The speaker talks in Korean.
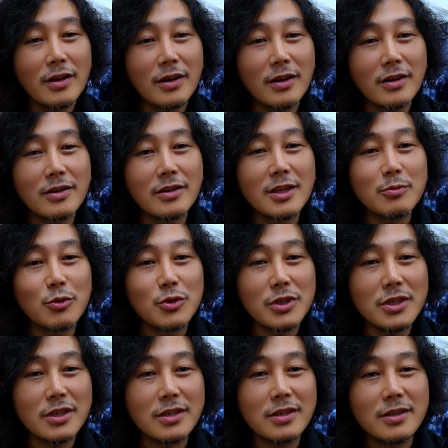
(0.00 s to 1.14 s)
아, 그러다
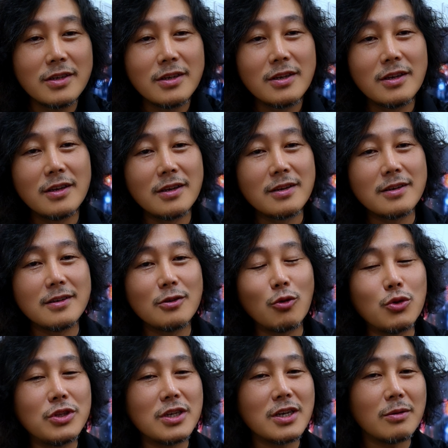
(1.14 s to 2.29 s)
보니 그
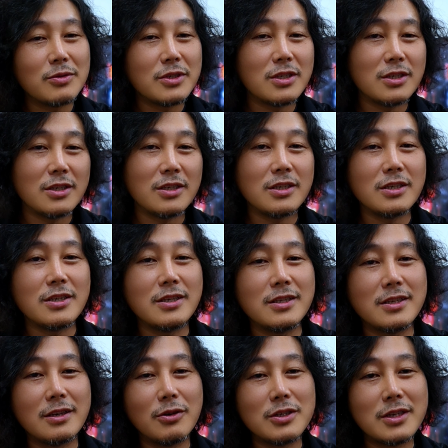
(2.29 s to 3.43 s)
콘티 값이
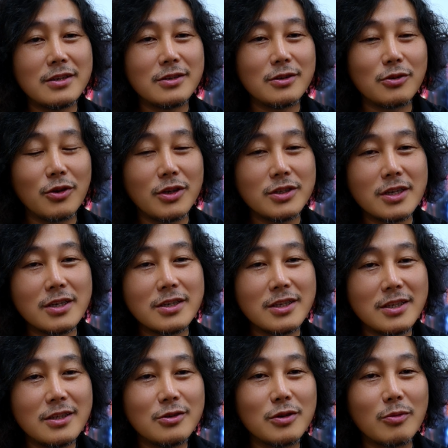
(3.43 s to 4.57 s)
이제 회사에서는 굉장히 큰
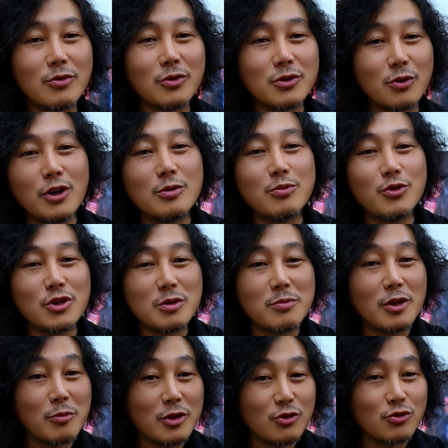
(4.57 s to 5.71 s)
이득을 남는 거죠. 월급 60만
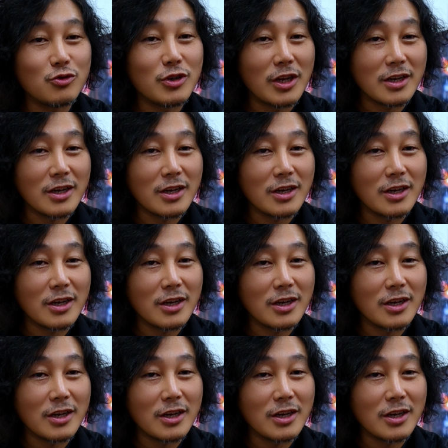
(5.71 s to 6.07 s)
원만 주는